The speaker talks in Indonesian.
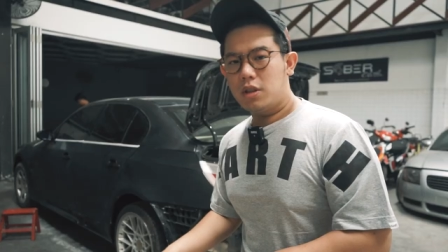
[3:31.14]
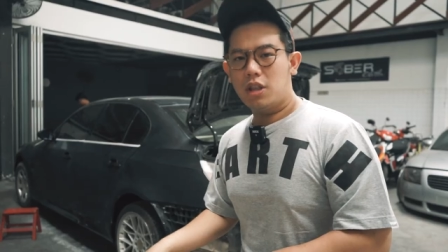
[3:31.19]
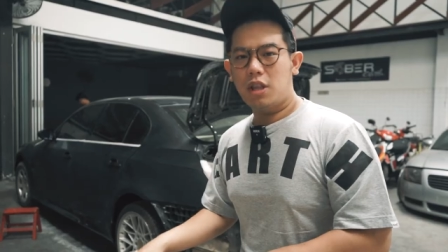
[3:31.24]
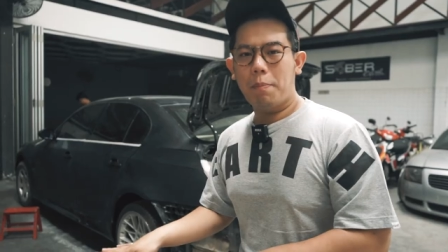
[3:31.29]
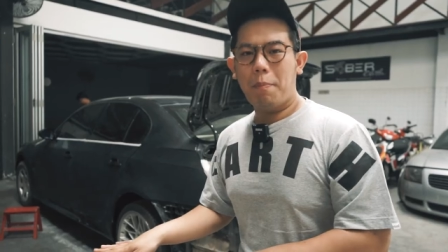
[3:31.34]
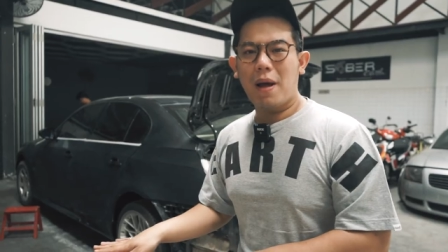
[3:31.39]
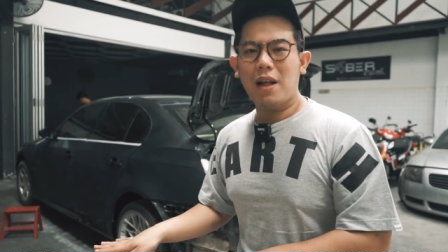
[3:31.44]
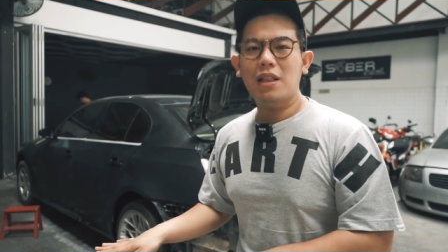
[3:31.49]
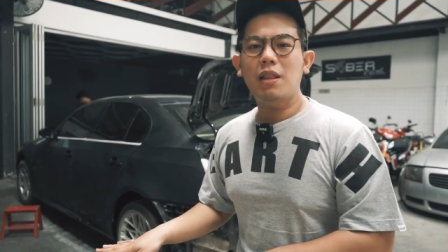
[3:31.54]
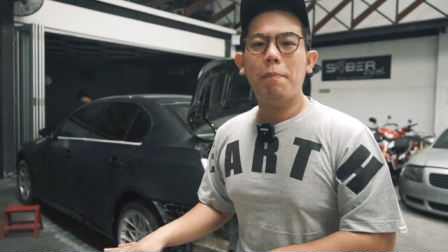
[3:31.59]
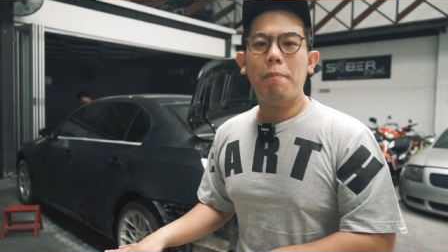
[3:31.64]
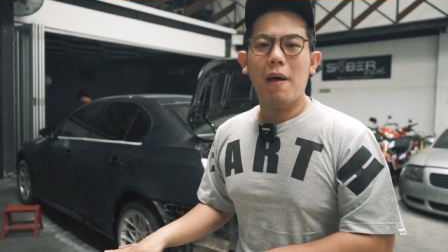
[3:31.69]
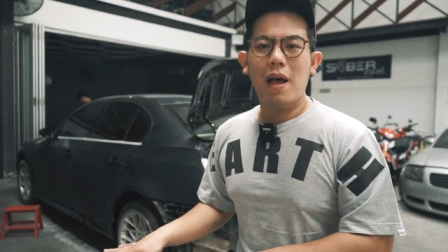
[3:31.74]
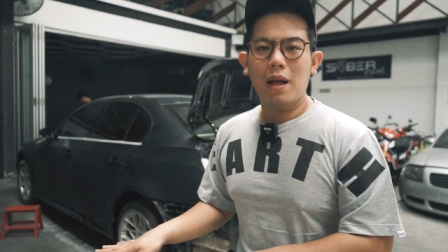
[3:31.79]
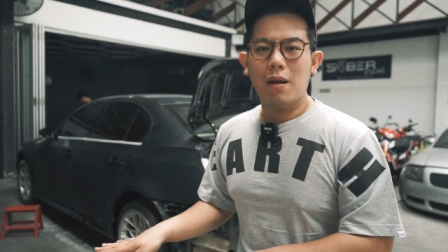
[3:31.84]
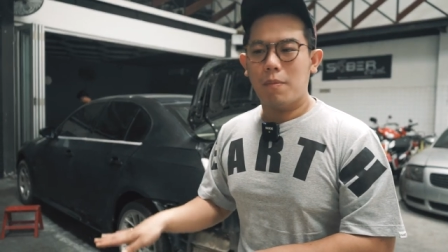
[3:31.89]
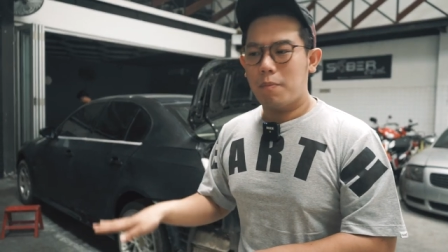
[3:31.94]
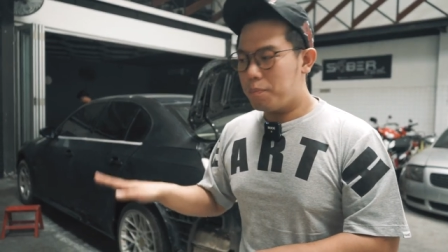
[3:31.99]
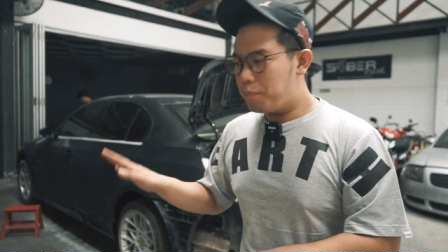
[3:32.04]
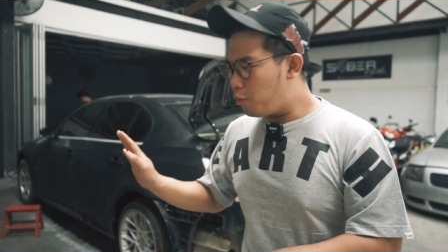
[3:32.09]

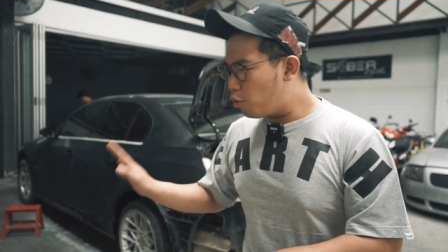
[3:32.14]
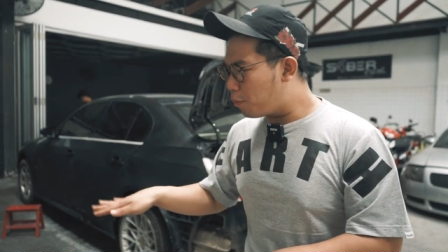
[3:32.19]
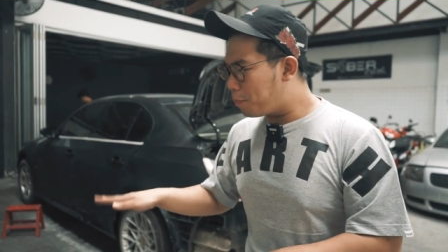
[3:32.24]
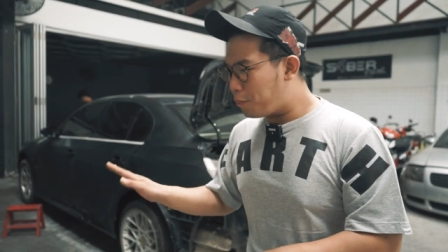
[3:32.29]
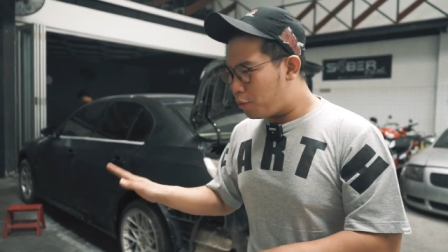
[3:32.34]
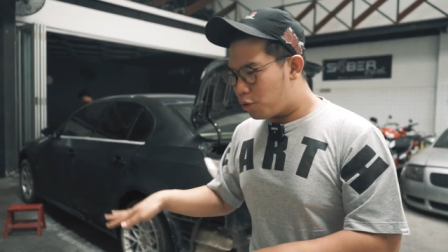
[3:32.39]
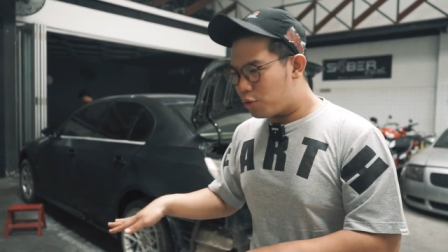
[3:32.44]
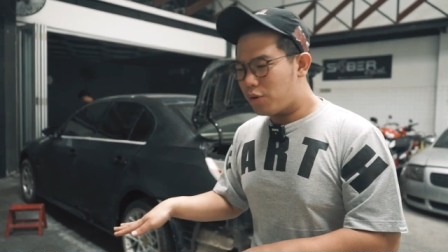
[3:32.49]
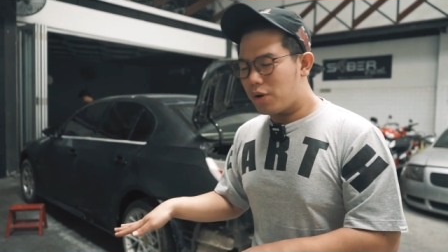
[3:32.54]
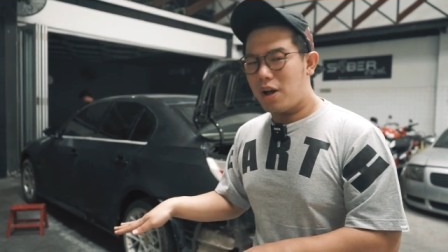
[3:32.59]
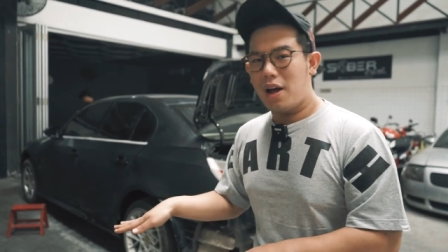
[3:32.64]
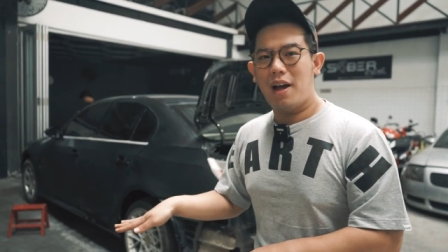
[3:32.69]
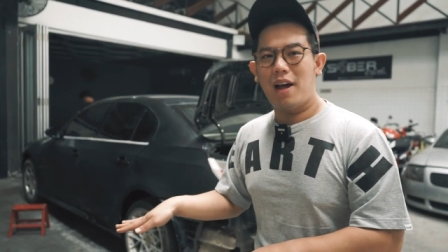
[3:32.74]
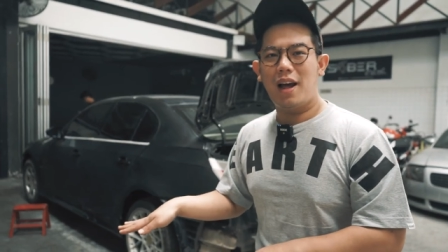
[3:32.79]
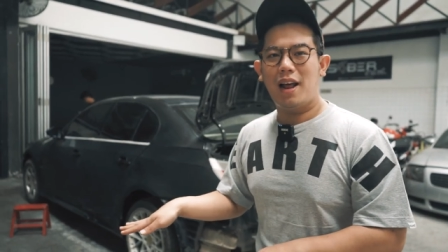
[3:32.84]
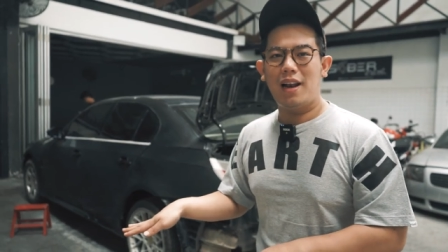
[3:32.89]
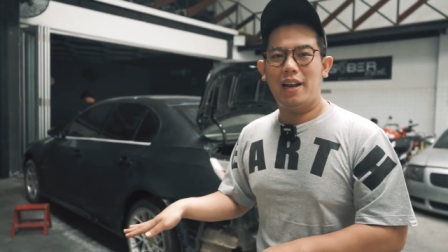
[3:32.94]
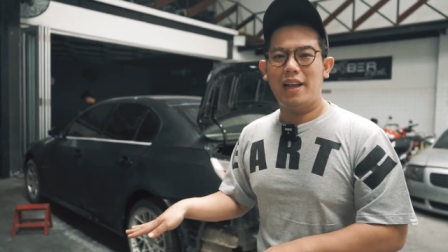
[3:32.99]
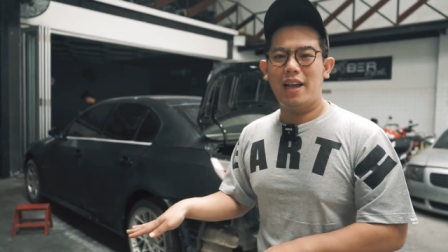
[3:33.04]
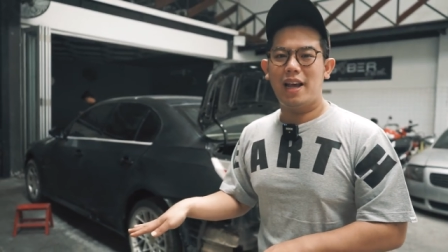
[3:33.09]
tepak-tepak, puk-puk
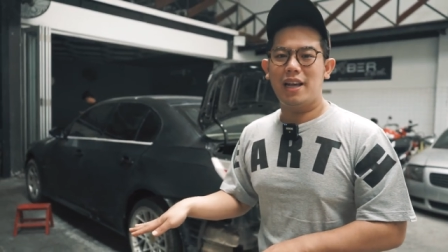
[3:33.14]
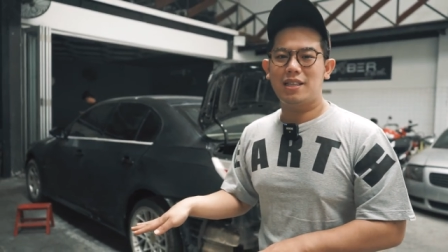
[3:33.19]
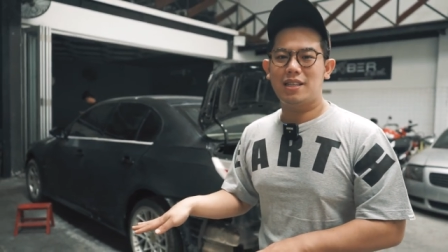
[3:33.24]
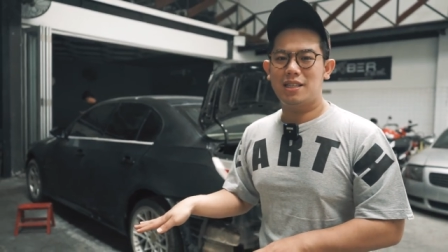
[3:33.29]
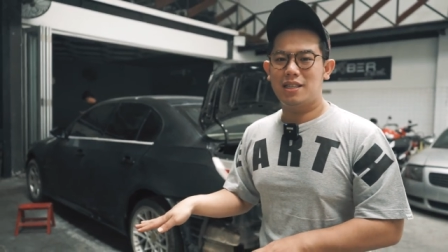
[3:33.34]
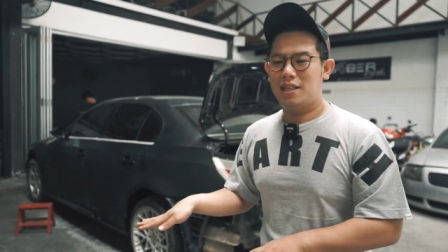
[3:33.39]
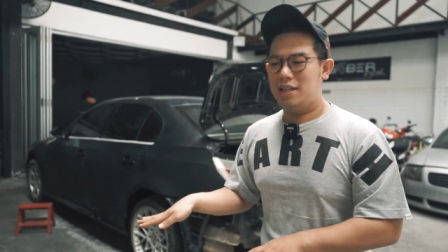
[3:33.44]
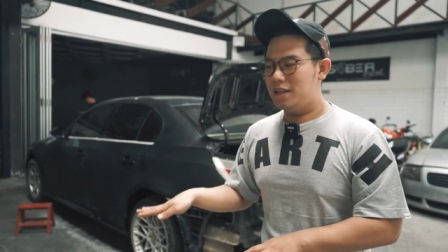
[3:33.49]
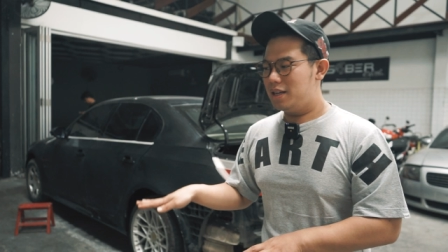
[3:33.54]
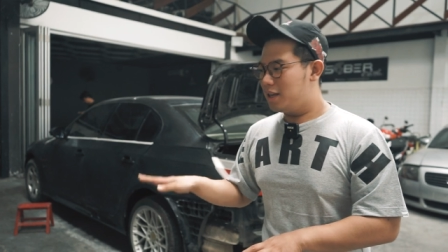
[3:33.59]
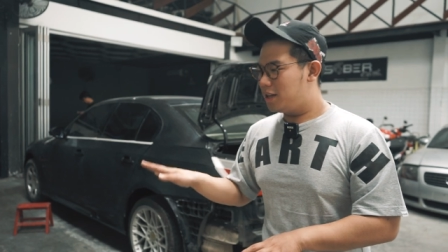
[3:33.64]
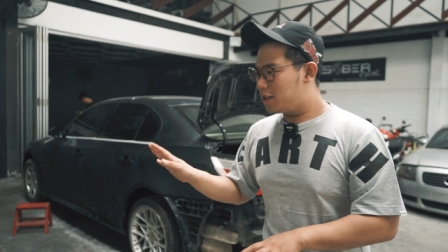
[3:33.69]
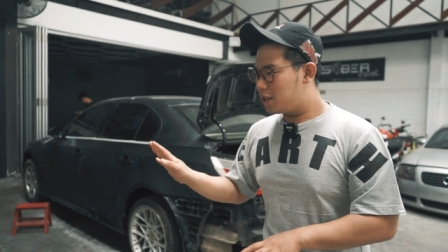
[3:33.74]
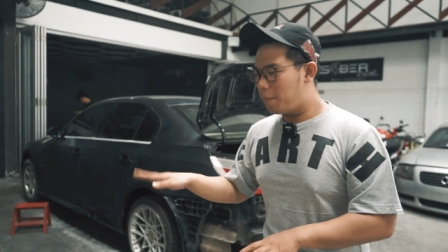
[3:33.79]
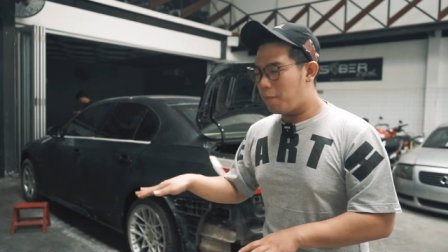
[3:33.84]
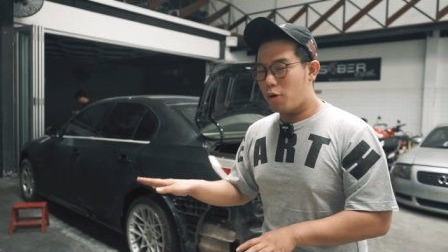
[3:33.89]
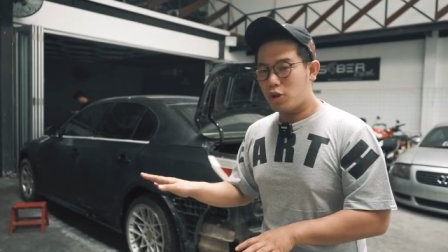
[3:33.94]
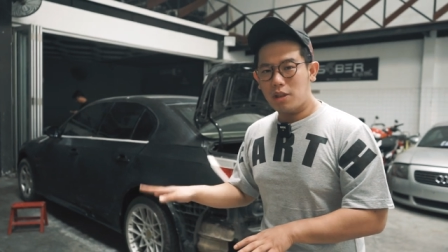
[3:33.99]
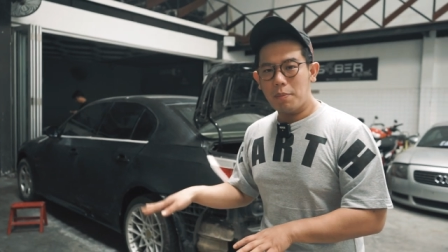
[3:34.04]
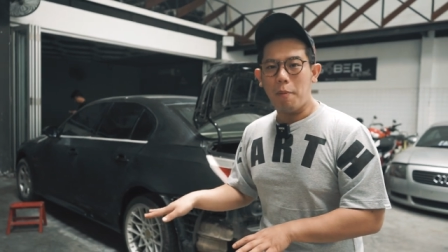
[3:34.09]
alias
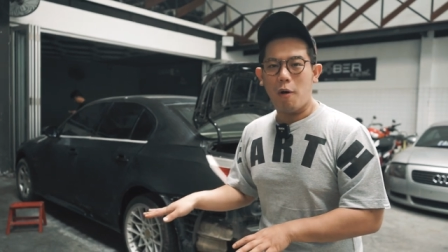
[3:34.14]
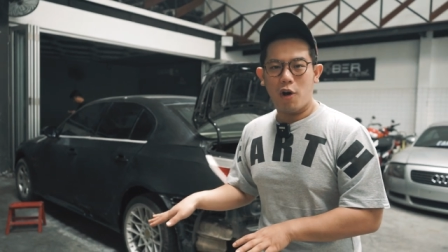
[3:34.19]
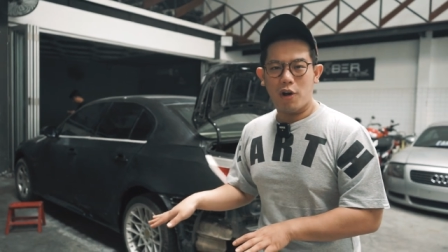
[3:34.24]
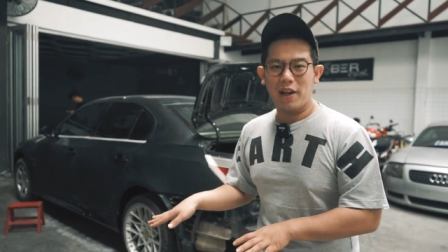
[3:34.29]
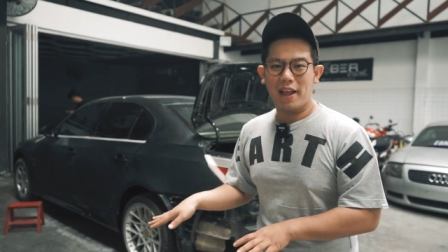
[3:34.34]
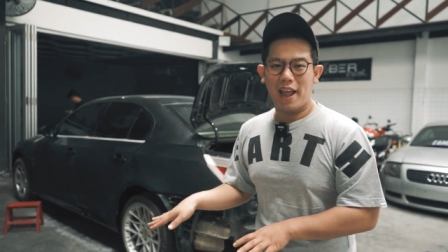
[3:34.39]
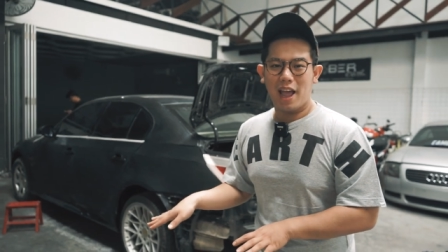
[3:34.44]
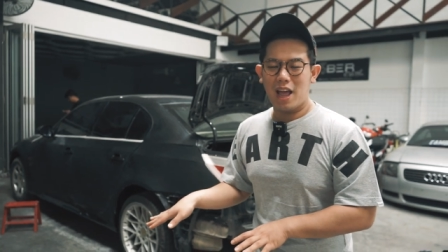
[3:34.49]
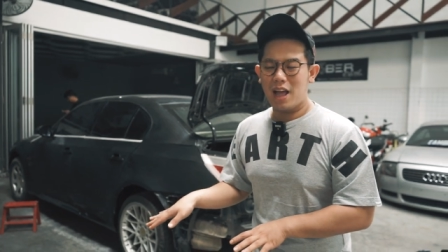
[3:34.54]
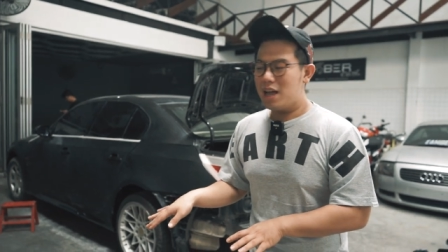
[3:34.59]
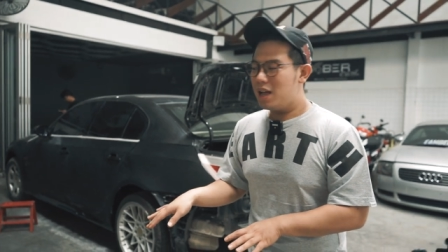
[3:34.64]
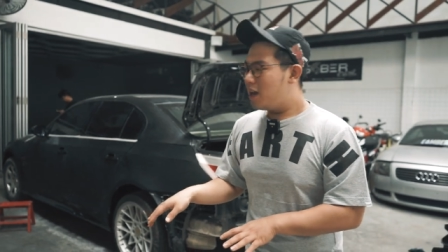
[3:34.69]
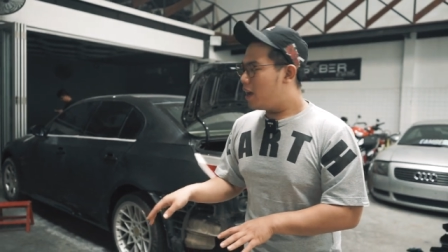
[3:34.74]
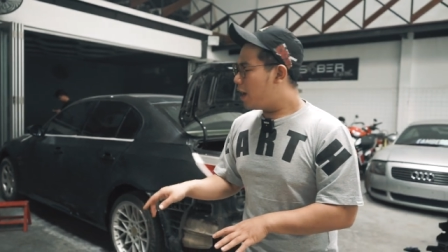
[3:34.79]
tepok-tepok ya.